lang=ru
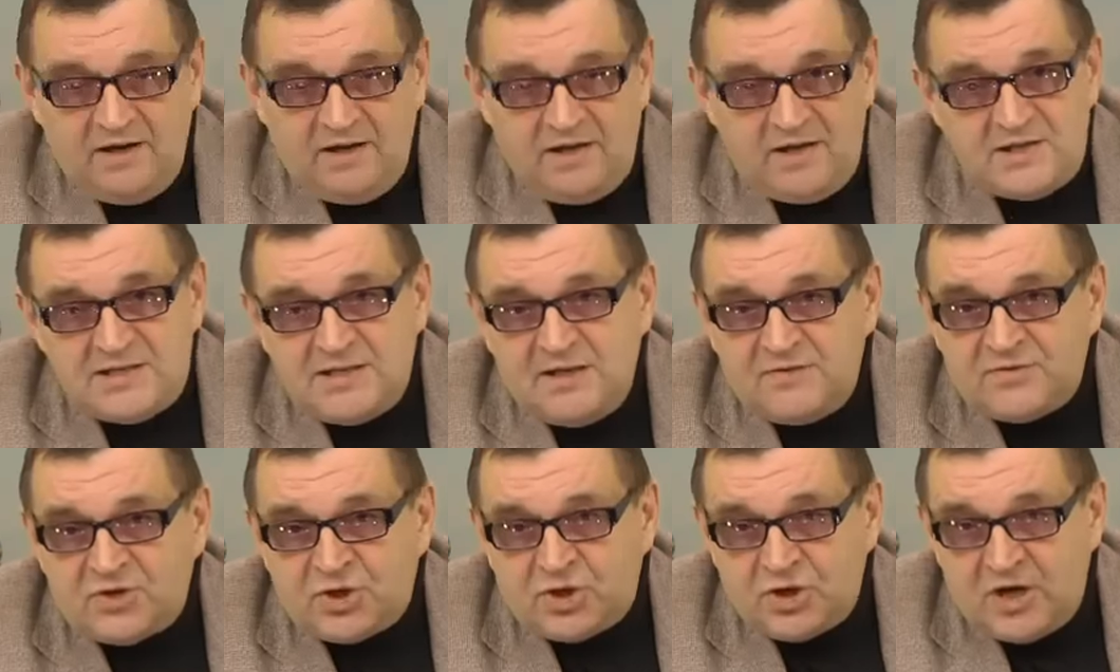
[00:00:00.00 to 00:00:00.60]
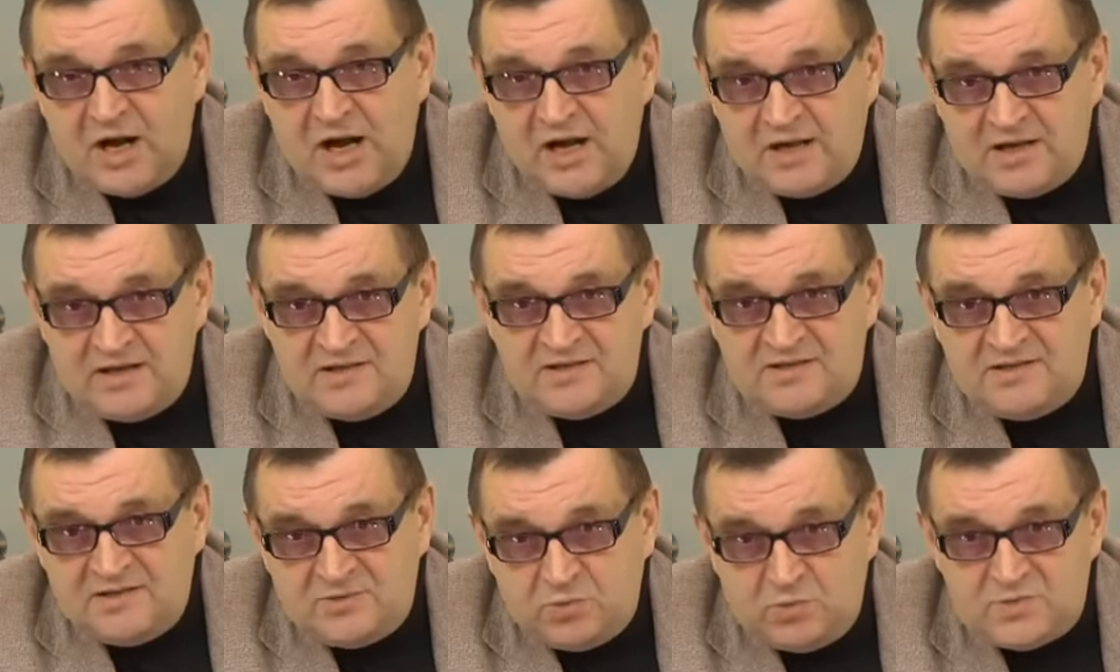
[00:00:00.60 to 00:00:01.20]
Если в США
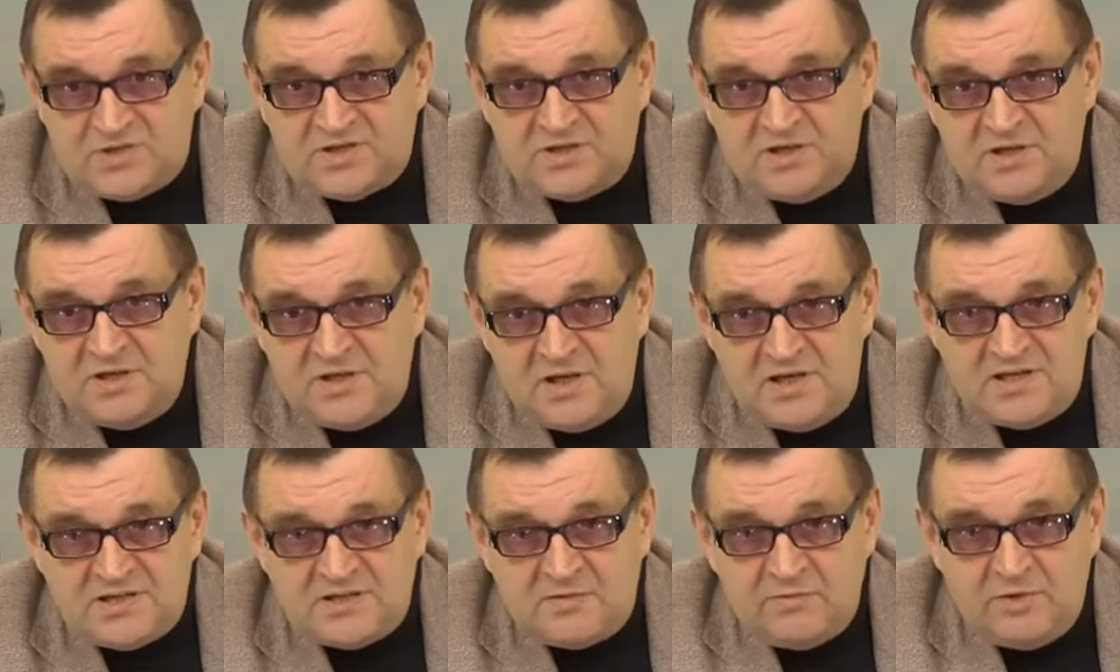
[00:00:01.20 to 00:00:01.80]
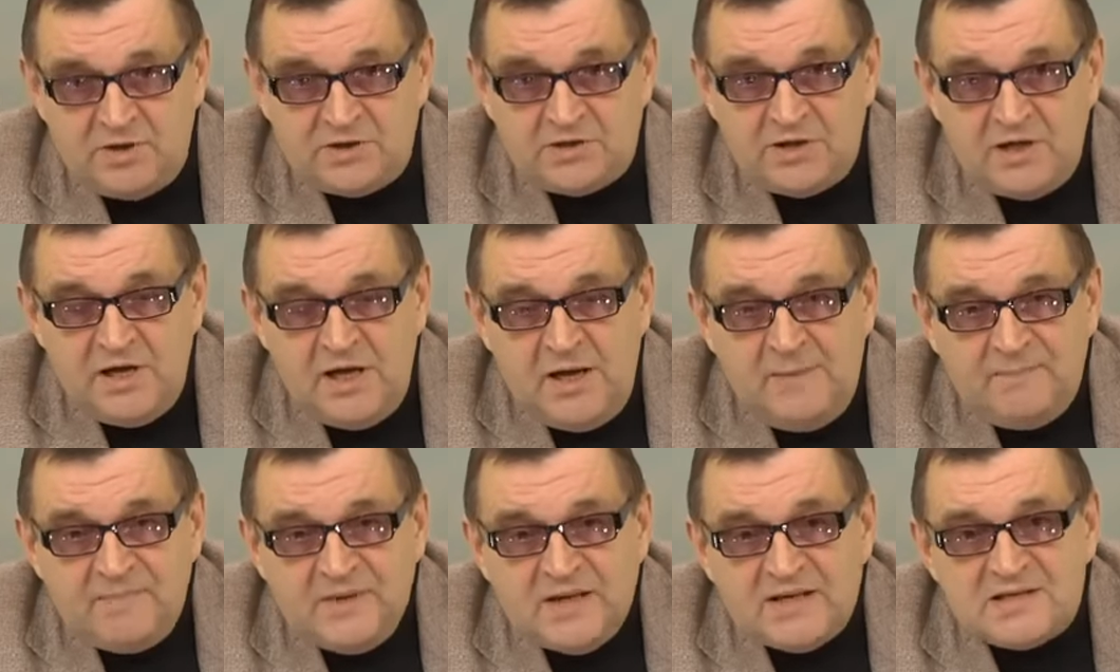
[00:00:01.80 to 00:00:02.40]
Конституция действует
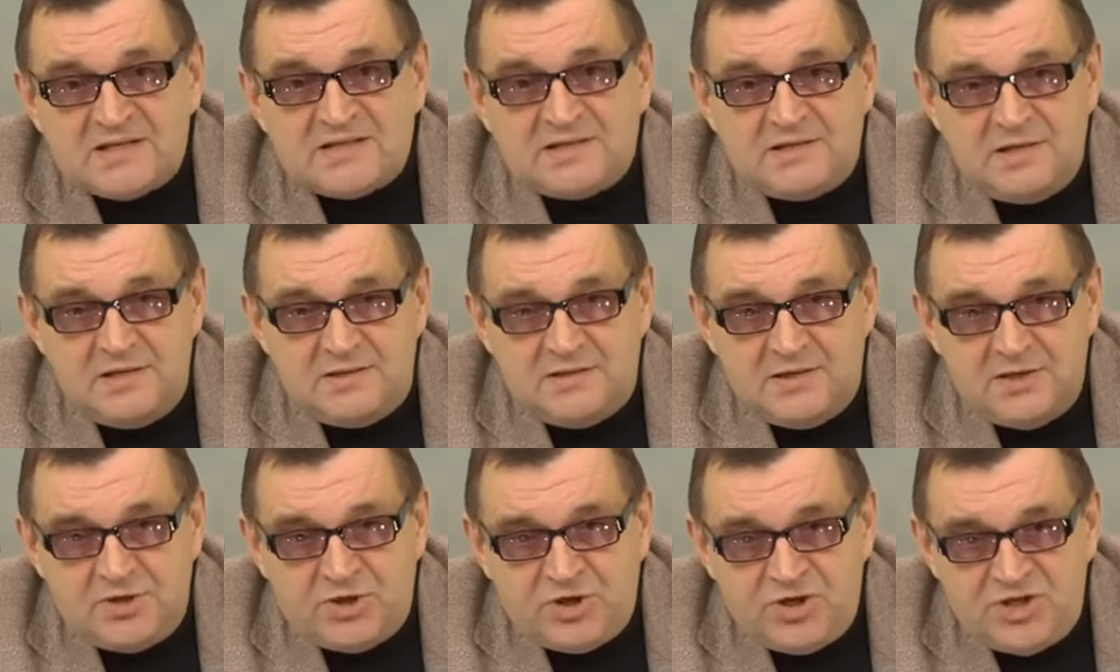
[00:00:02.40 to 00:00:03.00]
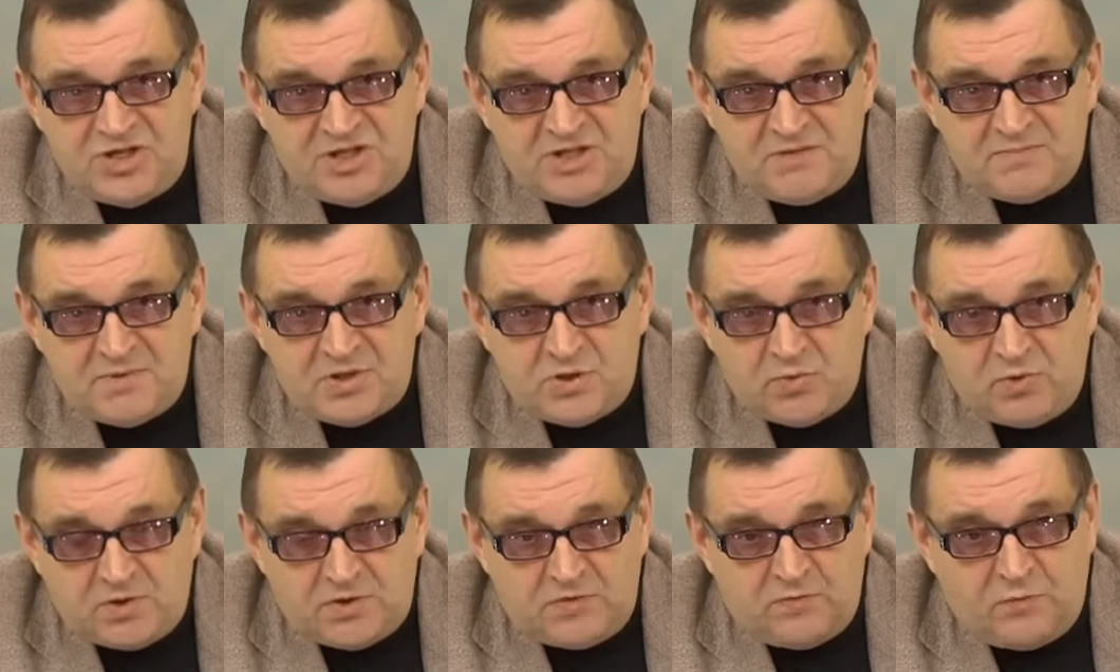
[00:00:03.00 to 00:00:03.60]
с
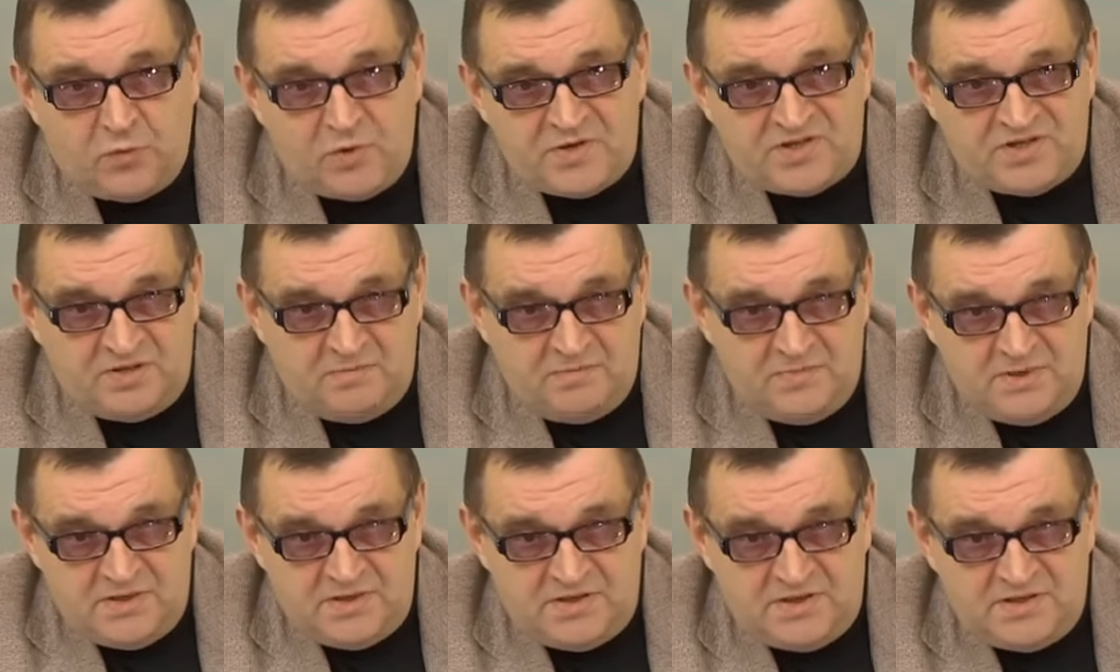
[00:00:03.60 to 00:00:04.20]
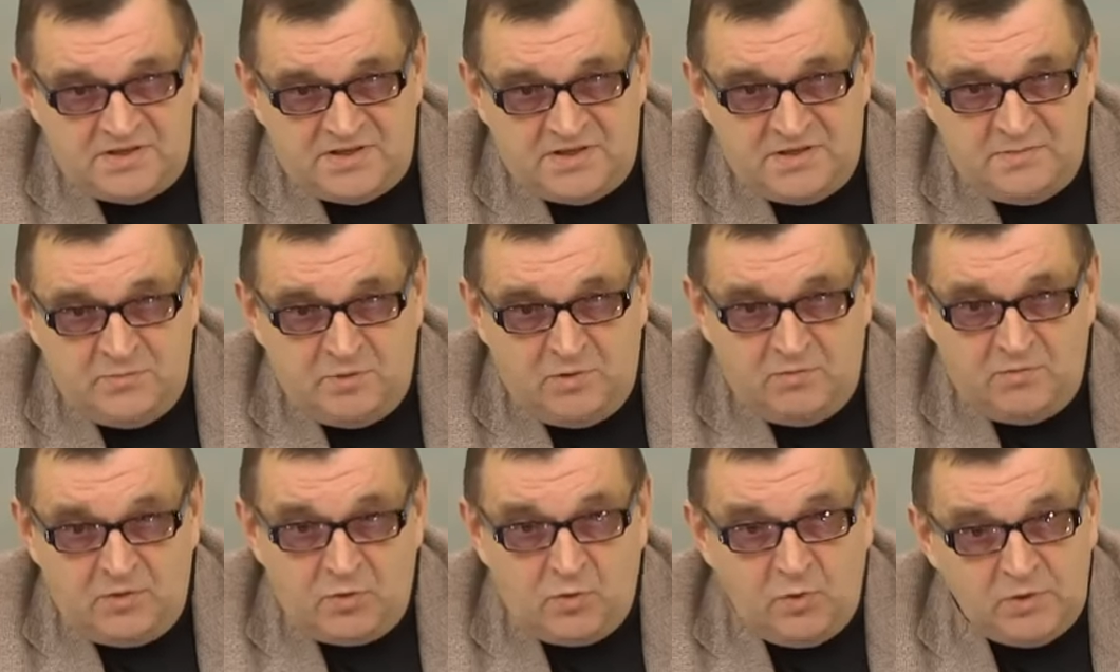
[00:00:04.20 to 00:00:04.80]

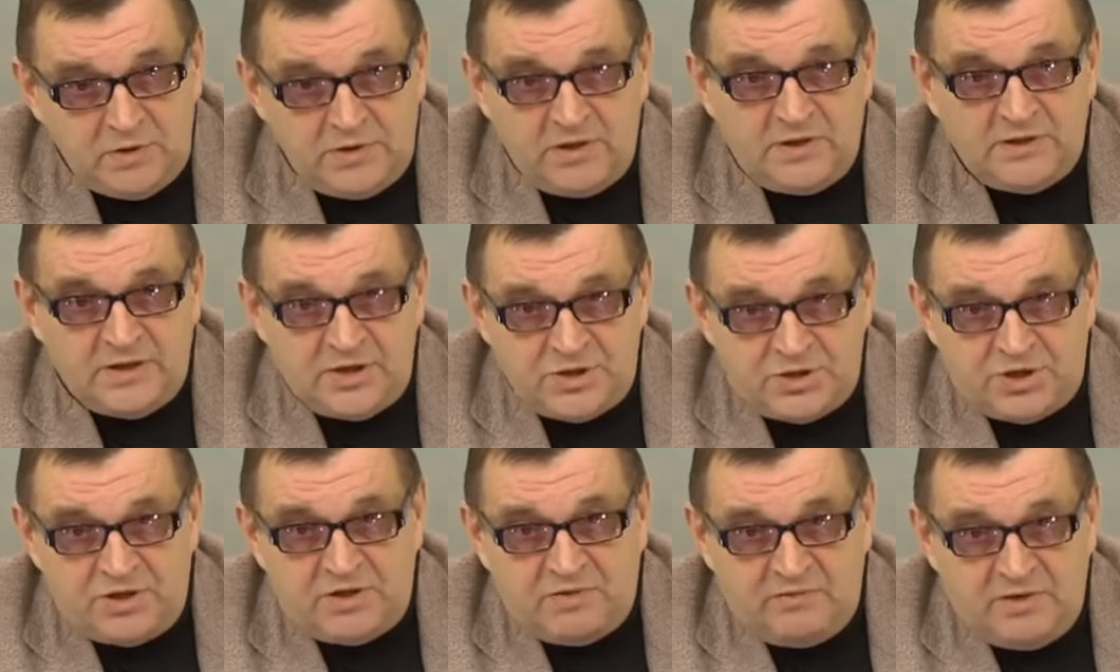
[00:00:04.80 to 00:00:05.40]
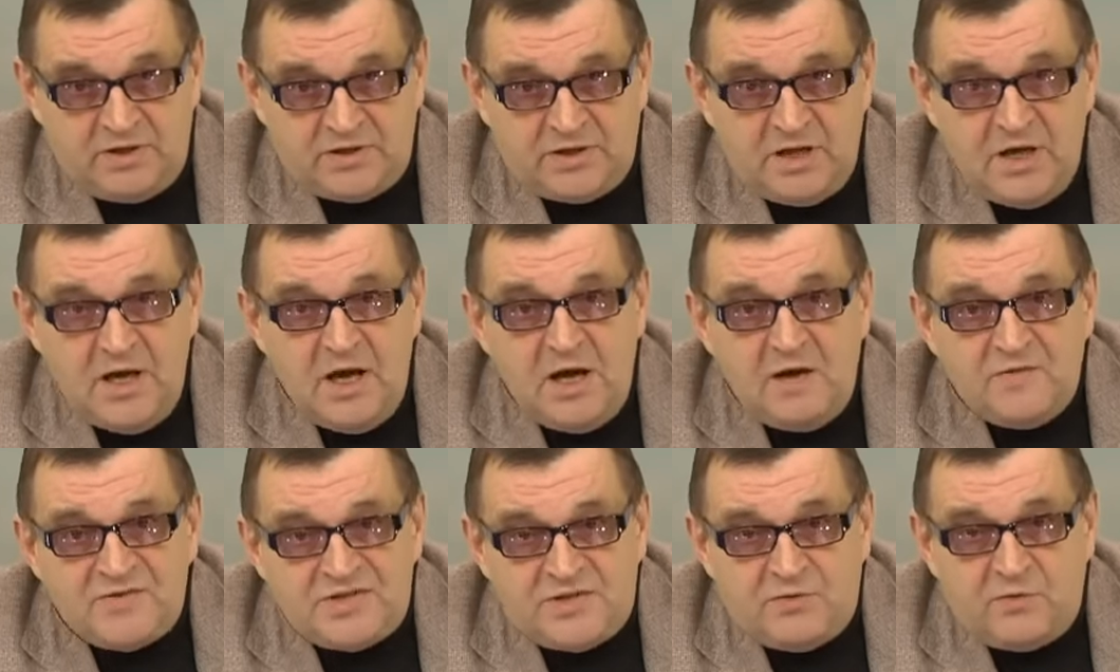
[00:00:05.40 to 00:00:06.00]
1787 года и насчитывает
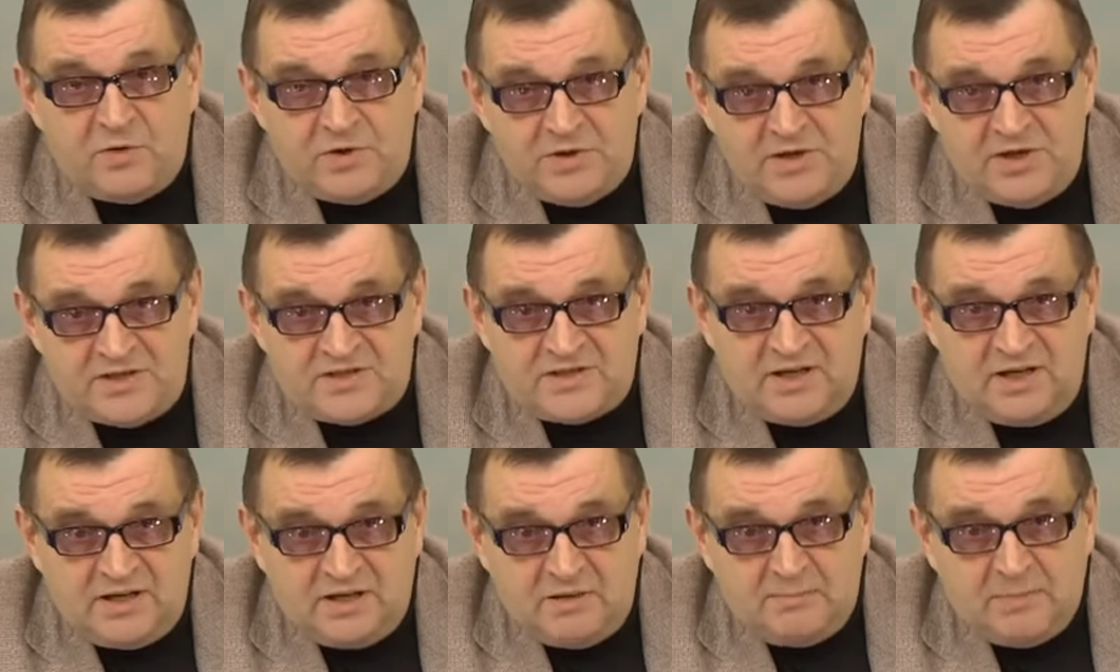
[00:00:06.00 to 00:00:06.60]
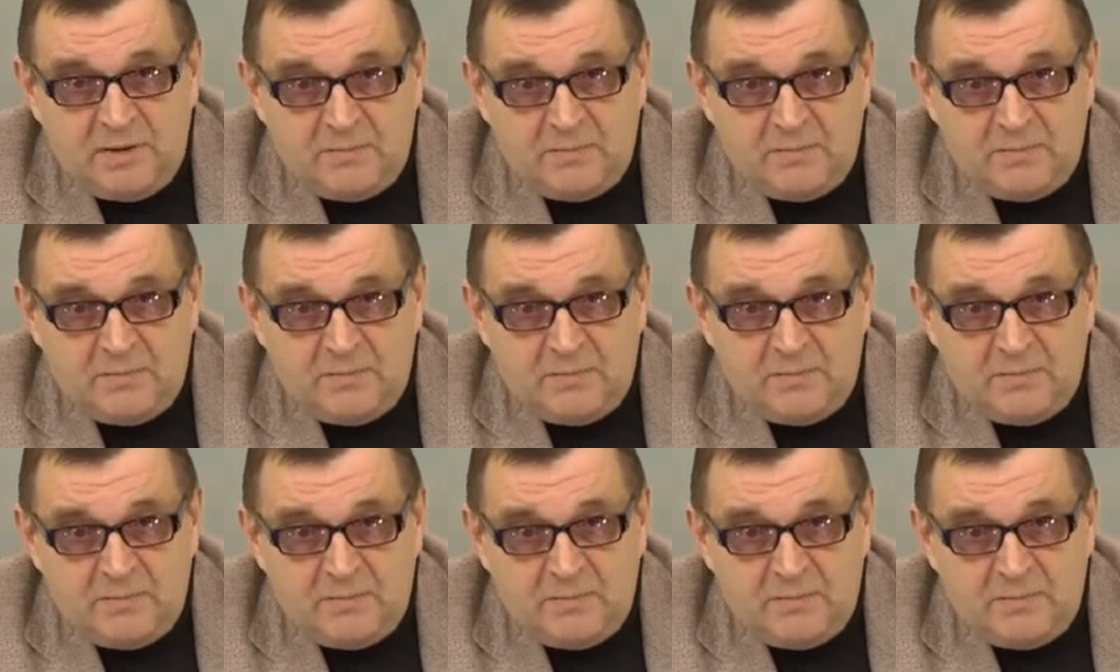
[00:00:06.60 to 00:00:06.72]
всего несколько